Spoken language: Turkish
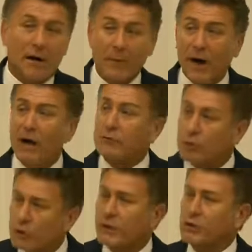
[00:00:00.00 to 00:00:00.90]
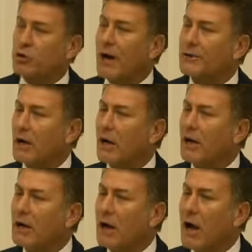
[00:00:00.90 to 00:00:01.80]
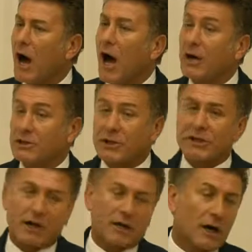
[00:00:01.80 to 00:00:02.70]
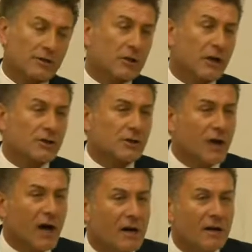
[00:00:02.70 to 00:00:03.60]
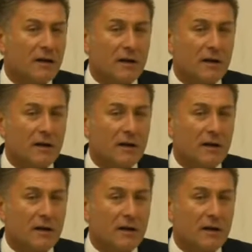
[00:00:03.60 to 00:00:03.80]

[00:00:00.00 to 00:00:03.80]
Ama Türkiye şu anda açlıkla karşı karşıya